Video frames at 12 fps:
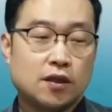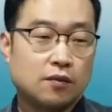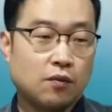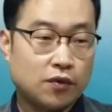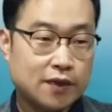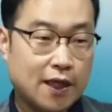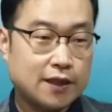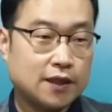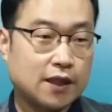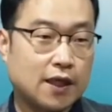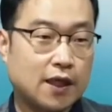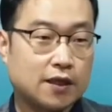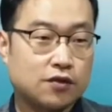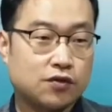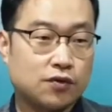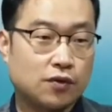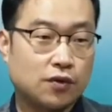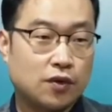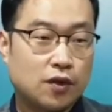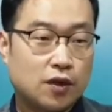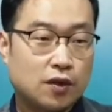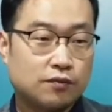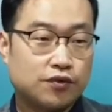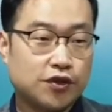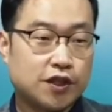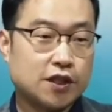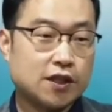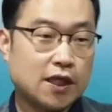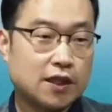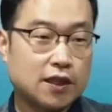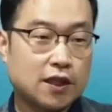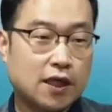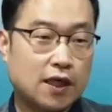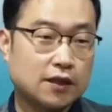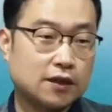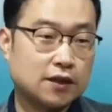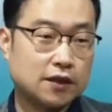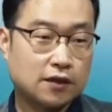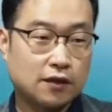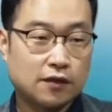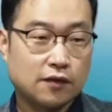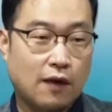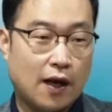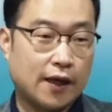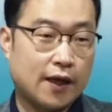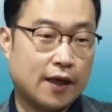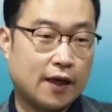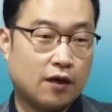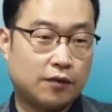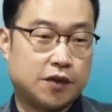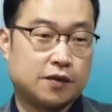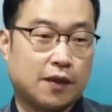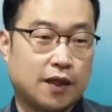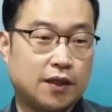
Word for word: 목사니까 주로 불신자들이랑은 그런 관계가 없지만